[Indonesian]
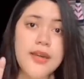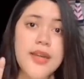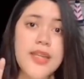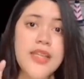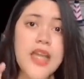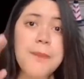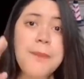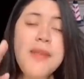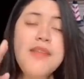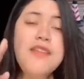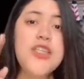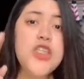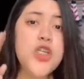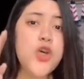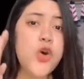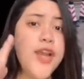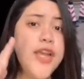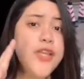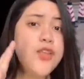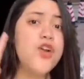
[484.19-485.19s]
Nah tapi
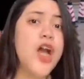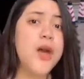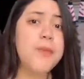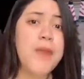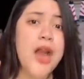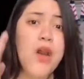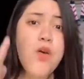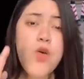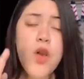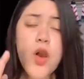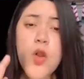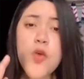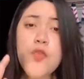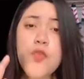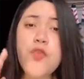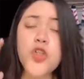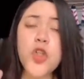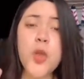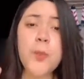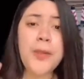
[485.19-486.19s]
si cowoknya itu nggak mau
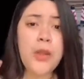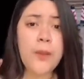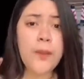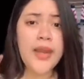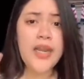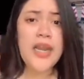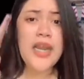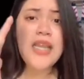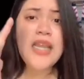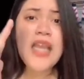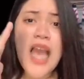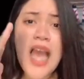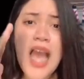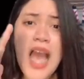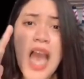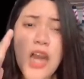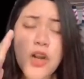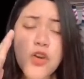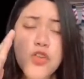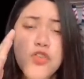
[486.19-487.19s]
kalau foto
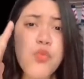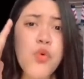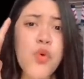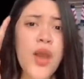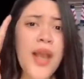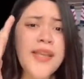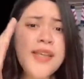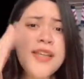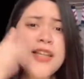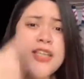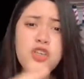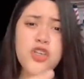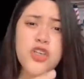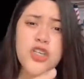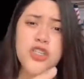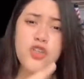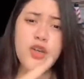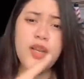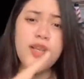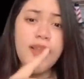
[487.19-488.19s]
preweddingnya harus mukanya
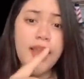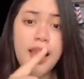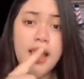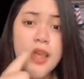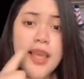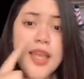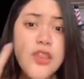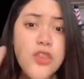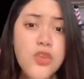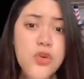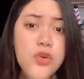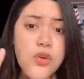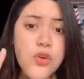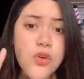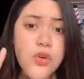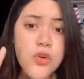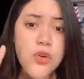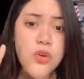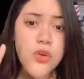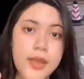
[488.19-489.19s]
dicoret-coret kayak
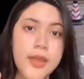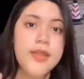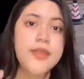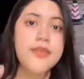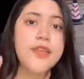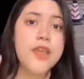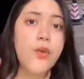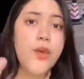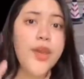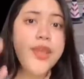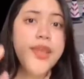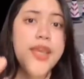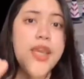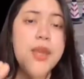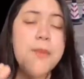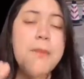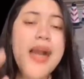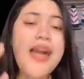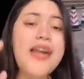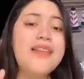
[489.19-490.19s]
gitu.
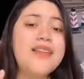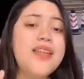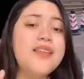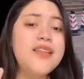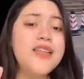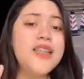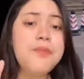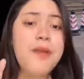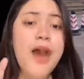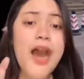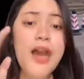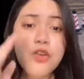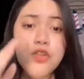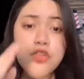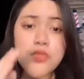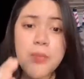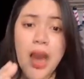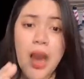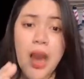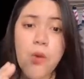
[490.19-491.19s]
Ceweknya ini maksa tetap
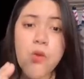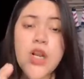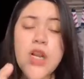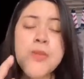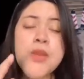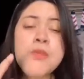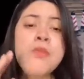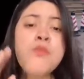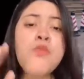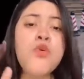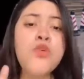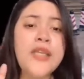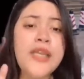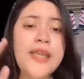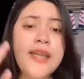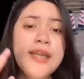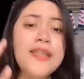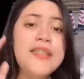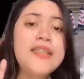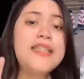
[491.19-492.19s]
harus mau demi
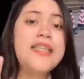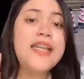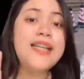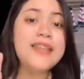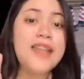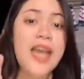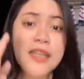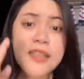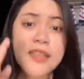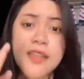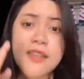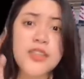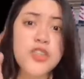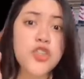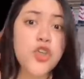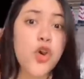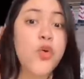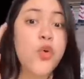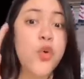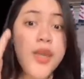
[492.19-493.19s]
membuktikan cintanya
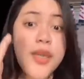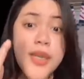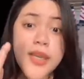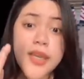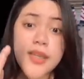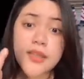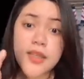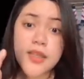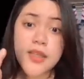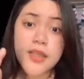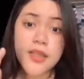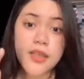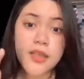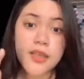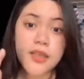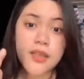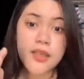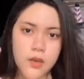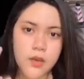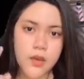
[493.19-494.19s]
si cowok ini
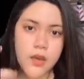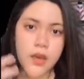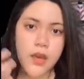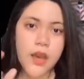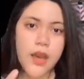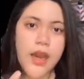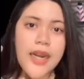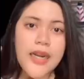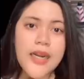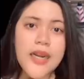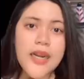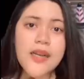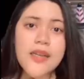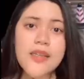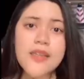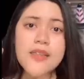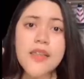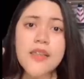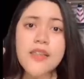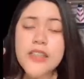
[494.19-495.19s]
katanya.
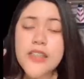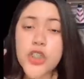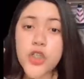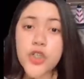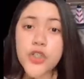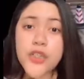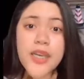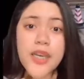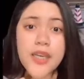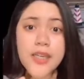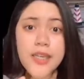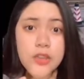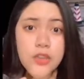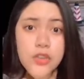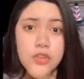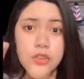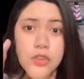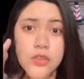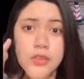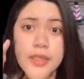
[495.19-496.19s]
Karena kesel si cowoknya nggak
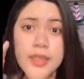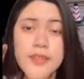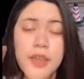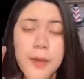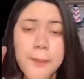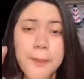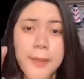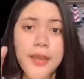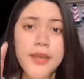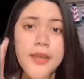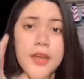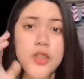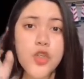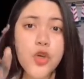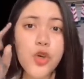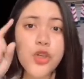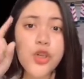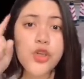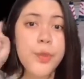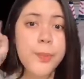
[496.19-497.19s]
diturutin sampai
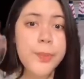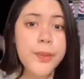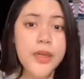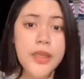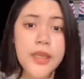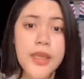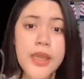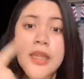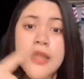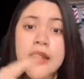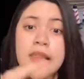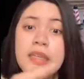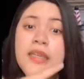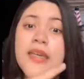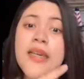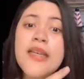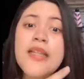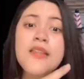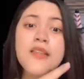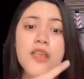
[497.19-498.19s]
akhirnya cowoknya udah pergi dan
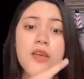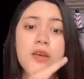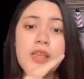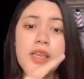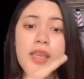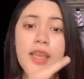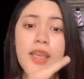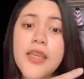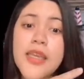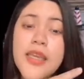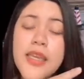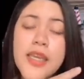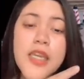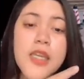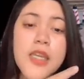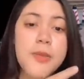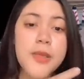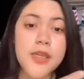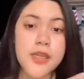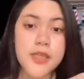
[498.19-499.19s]
tinggalin ceweknya kayak gini
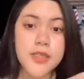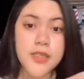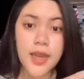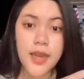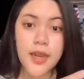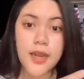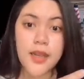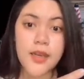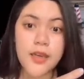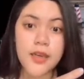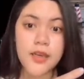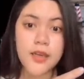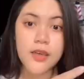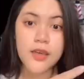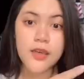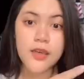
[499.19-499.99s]
di pinggir jalan.